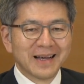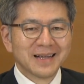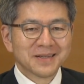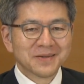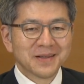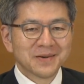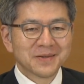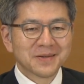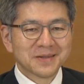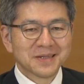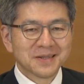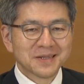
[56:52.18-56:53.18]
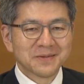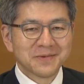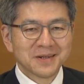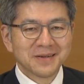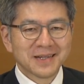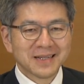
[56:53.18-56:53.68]
そんなことをするつ
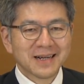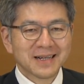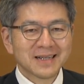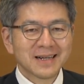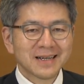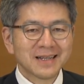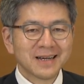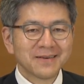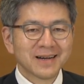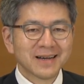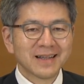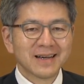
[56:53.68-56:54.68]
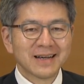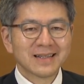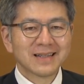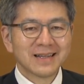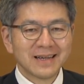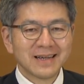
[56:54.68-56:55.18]
もりはさらさらないわけであっ
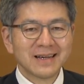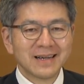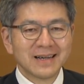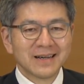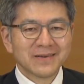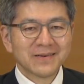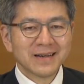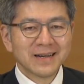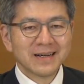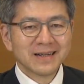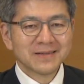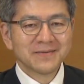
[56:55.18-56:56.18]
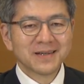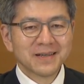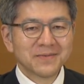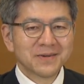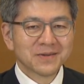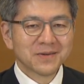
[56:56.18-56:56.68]
て、これはあくま
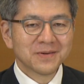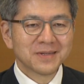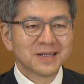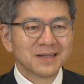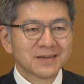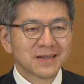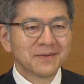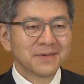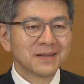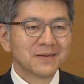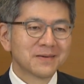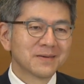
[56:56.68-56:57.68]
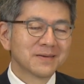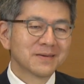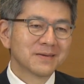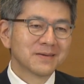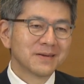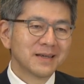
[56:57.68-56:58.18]
でも統治のため
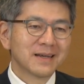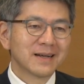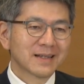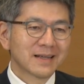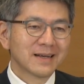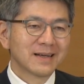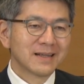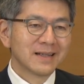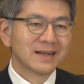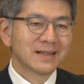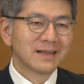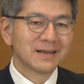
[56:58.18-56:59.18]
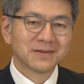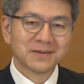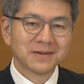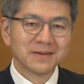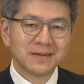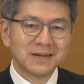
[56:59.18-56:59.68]
の言い方になっている
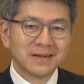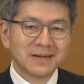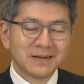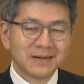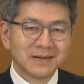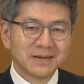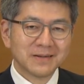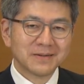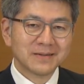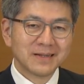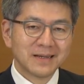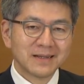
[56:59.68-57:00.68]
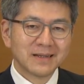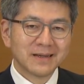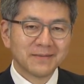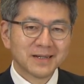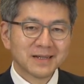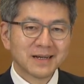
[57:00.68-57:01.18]
というふうに言っ
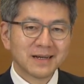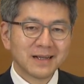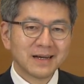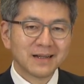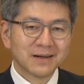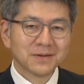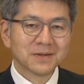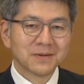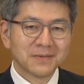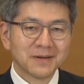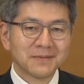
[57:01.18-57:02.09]
て間違いないだろうと思